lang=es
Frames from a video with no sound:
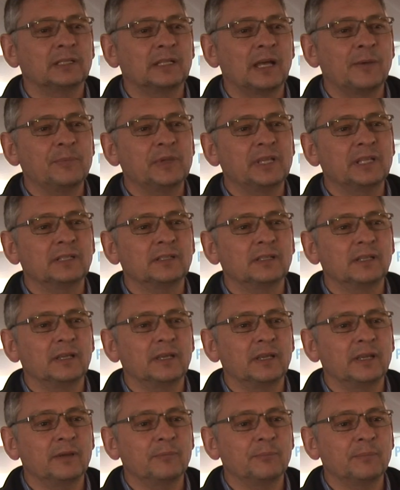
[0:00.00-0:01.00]
También
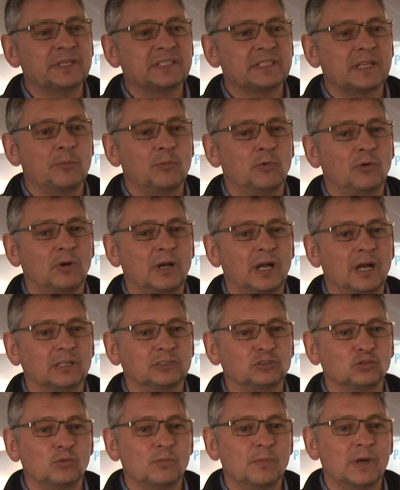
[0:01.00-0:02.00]
empezamos a
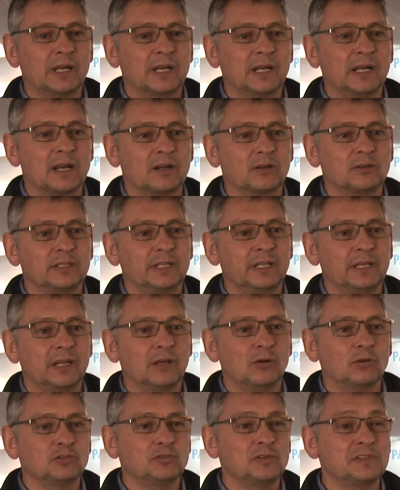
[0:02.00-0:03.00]
sumar a la ronda de
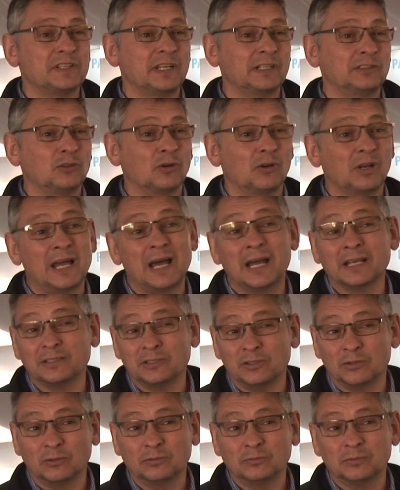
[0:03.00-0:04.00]
negocio el sector
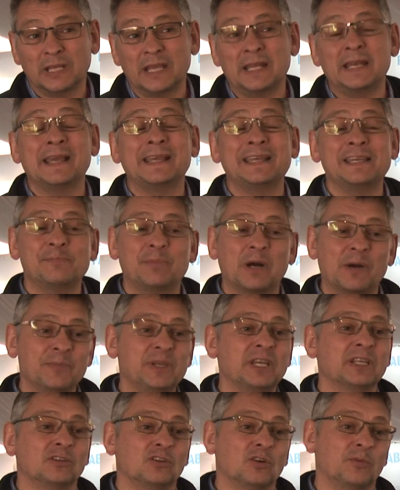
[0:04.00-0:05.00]
lácteo, el
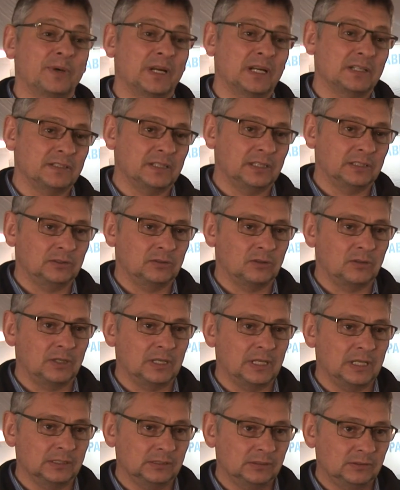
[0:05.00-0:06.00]
equipamiento para el sector
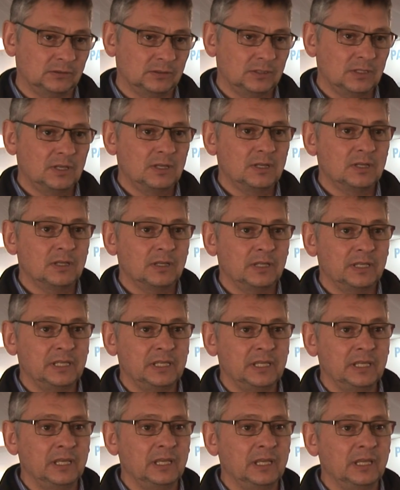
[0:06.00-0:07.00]
lácteo
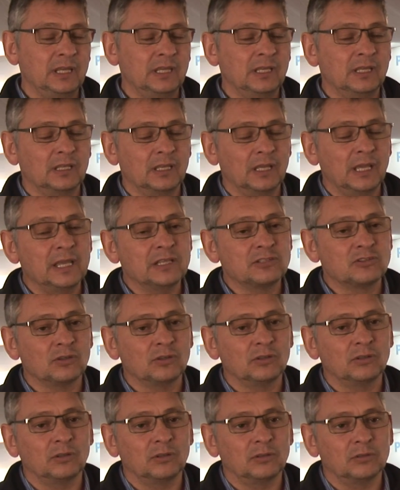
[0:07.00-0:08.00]
y
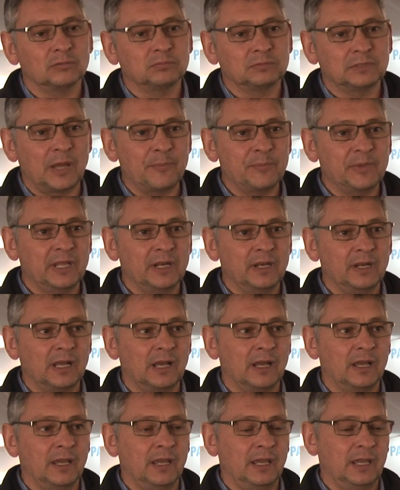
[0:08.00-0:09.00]
eso también
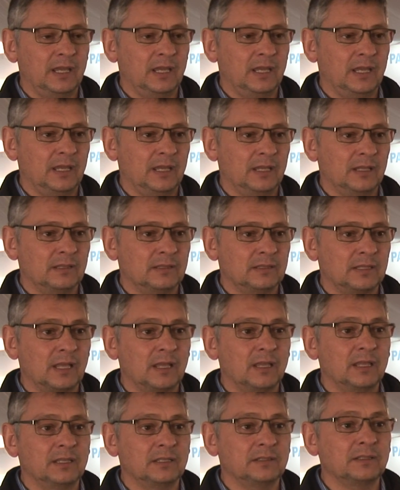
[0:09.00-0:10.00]
eh,
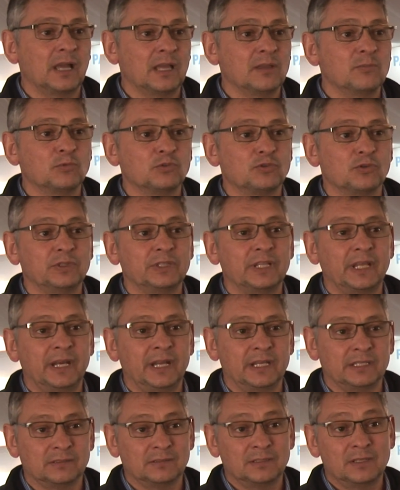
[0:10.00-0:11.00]
hay mucho
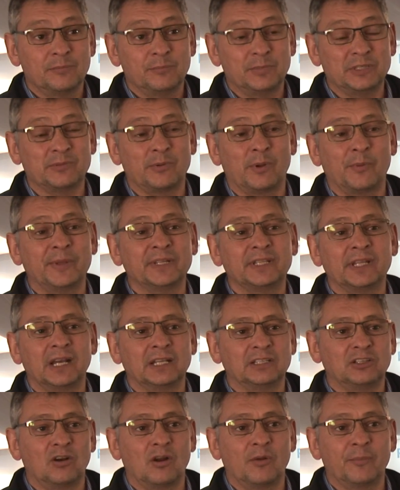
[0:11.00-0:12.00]
interés, principalmente de
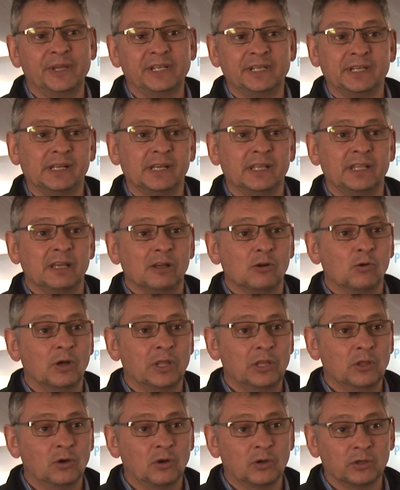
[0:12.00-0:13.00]
Latinoamérica, de
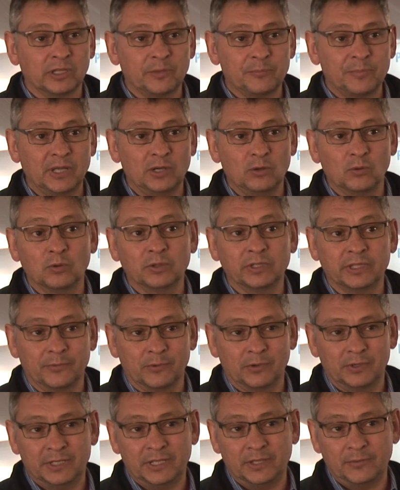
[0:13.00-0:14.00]
Ecuador, de Perú y de
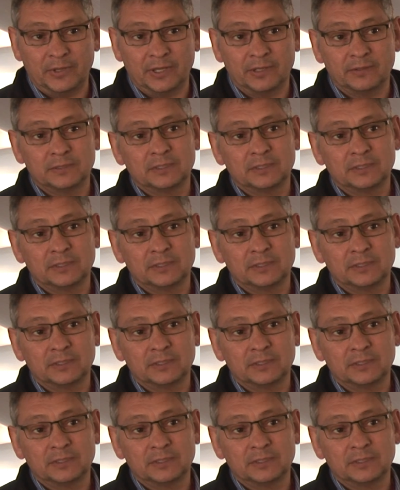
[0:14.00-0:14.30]
Bolivia,